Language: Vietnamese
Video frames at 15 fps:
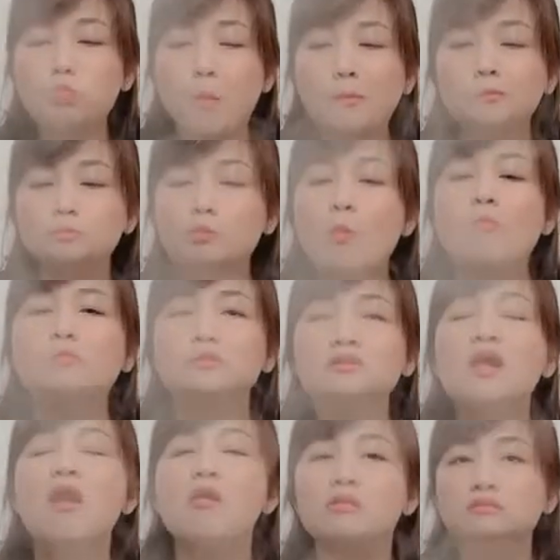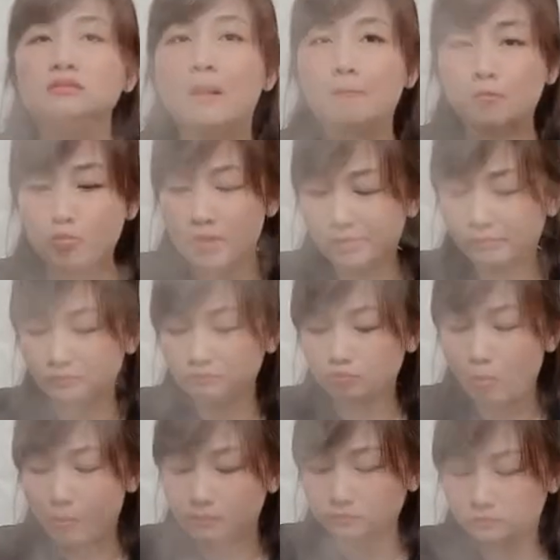ừ nó sang hỏng mềm lắm
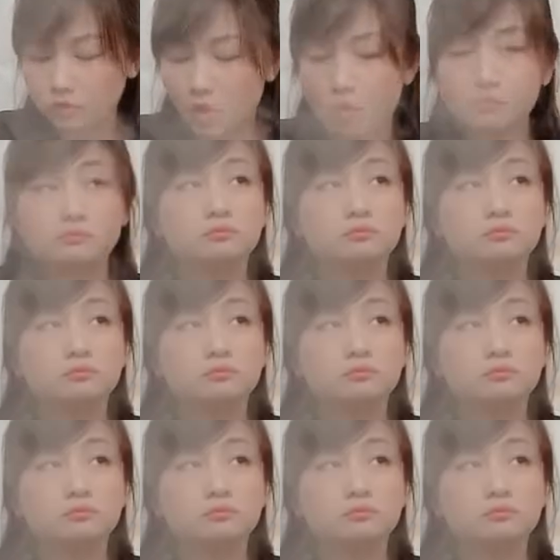ngon